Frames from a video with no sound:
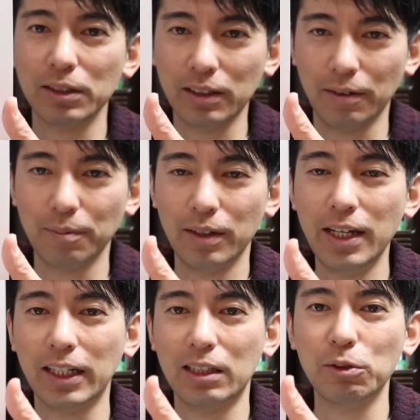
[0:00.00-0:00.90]
りません。
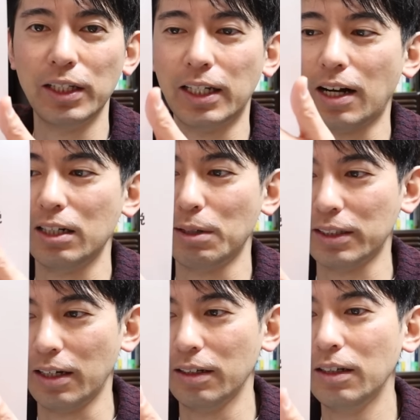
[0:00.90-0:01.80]
利益出ても税金かかりま
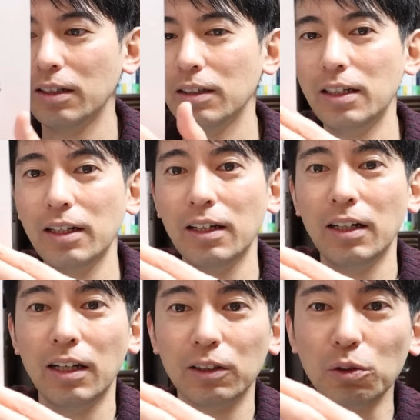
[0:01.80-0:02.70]
せん。でね、
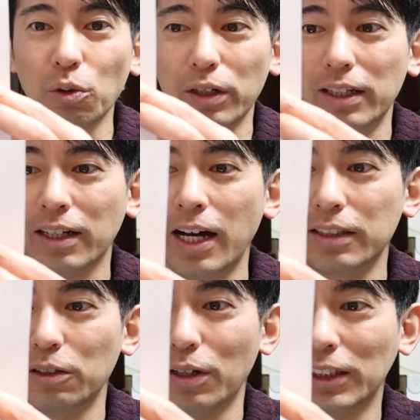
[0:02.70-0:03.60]
ちょっとこれね、書
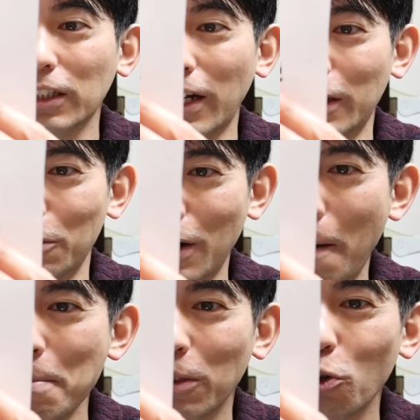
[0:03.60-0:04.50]
いてるのが、記者書いてるの
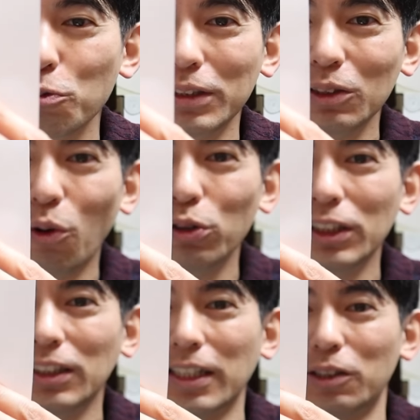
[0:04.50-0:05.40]
が、特別法
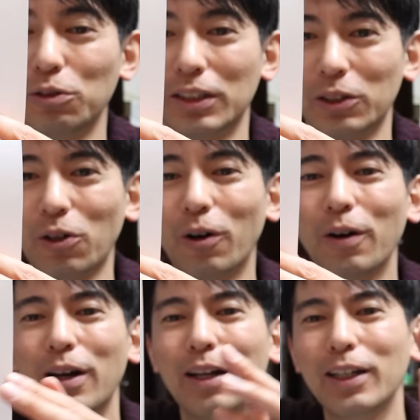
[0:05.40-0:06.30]
人税って言うんですけど、
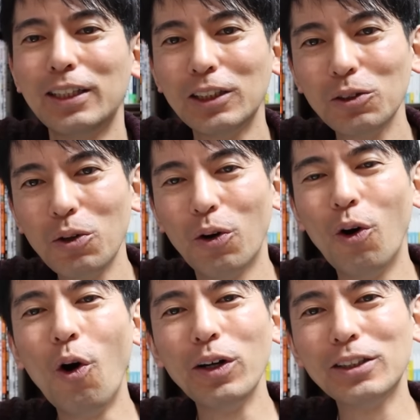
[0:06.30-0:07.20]
一応
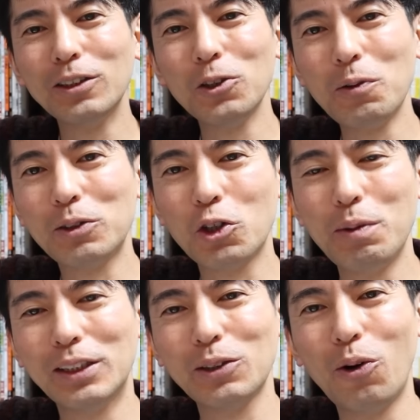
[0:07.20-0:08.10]
法律上は
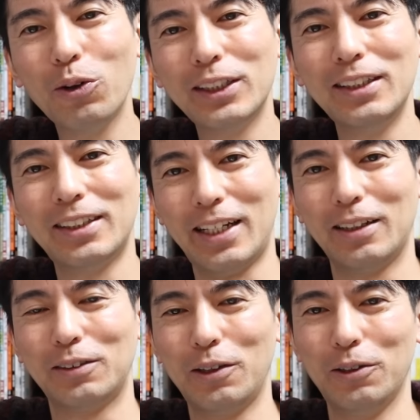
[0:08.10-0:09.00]
特別法人
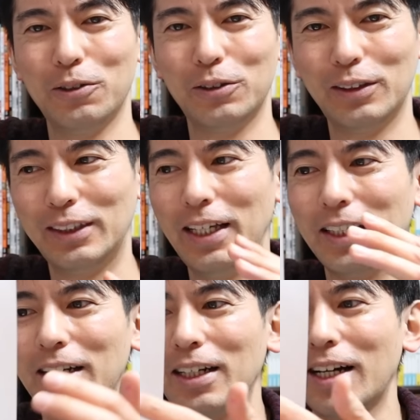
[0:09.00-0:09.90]
税っていう
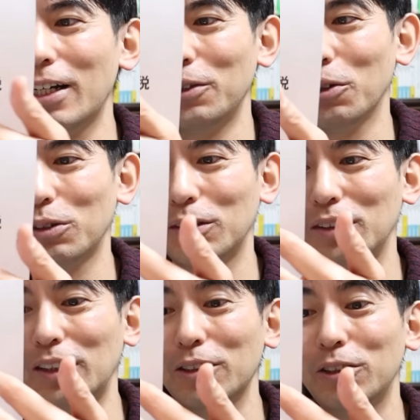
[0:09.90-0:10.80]
税金がかかるよっ
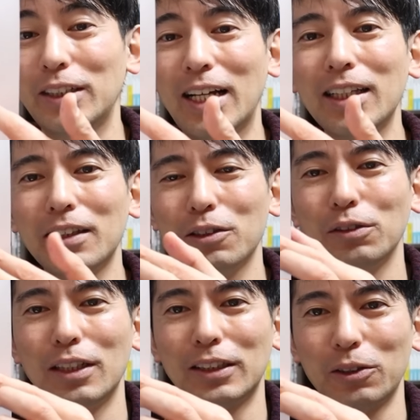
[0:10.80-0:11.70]
てっていうふうになってる
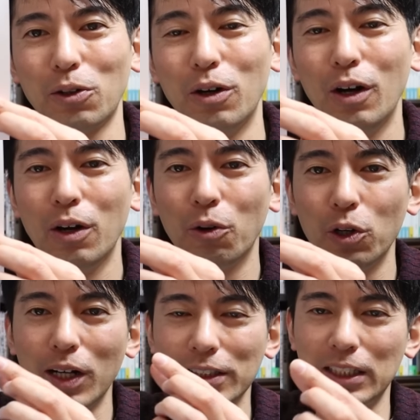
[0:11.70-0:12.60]
んですけど、
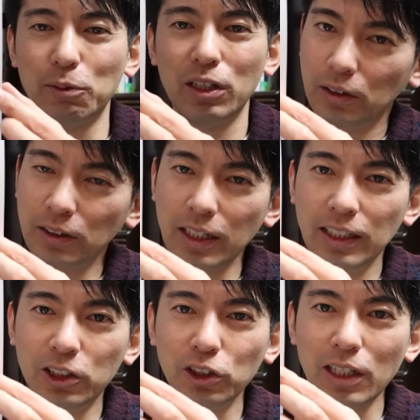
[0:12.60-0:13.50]
これはですね、もうすでに
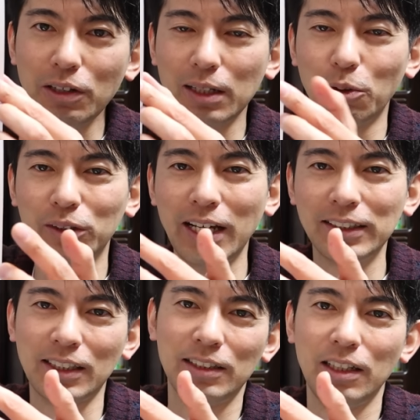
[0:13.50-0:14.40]
にじゅうねんぐらいでもう提
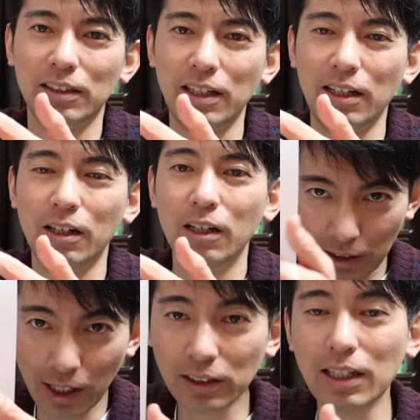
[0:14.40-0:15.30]
出されていて、
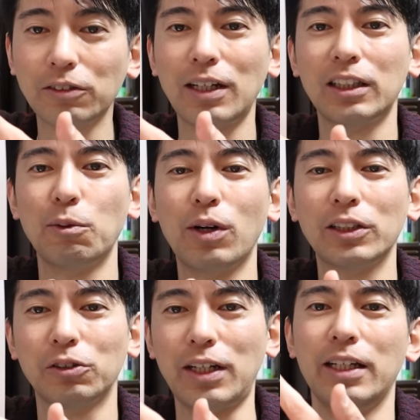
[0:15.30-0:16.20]
いつなくなってもお
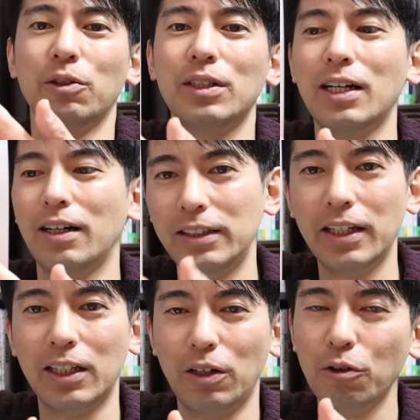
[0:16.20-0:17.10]
かしくないような
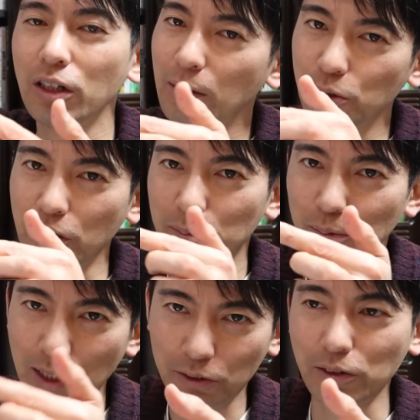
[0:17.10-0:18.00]
税金なので、これは多分おそら
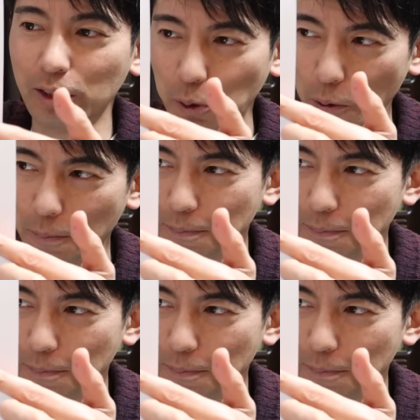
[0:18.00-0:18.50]
くなくなるでしょ